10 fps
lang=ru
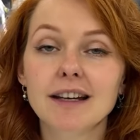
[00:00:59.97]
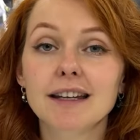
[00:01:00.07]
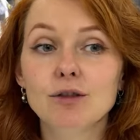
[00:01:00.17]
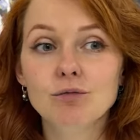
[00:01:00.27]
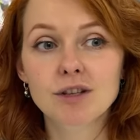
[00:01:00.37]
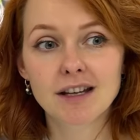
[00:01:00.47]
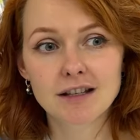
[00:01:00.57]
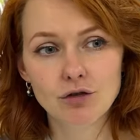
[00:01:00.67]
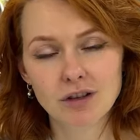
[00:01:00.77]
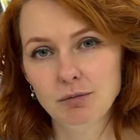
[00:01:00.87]
И у меня
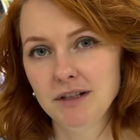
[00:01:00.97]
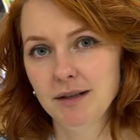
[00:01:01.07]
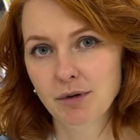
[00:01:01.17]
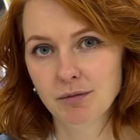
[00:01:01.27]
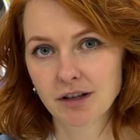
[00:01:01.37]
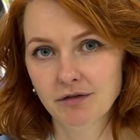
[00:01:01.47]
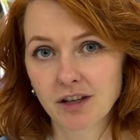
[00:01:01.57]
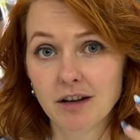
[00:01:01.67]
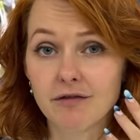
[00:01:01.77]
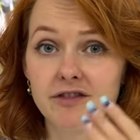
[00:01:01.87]
есть около пяти прямых
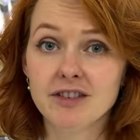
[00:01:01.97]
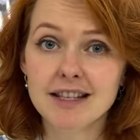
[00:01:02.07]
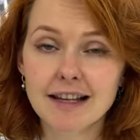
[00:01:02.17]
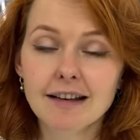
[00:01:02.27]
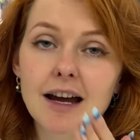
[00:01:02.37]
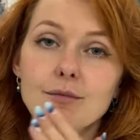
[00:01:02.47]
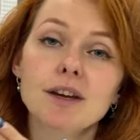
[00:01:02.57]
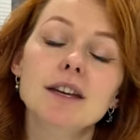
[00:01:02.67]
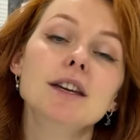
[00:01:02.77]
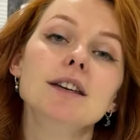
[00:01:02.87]
эфиров в
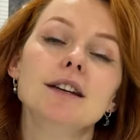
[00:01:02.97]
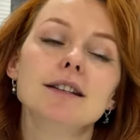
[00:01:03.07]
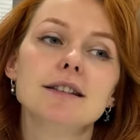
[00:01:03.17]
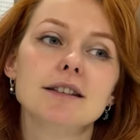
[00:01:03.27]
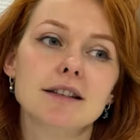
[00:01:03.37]
Инстаграме и есть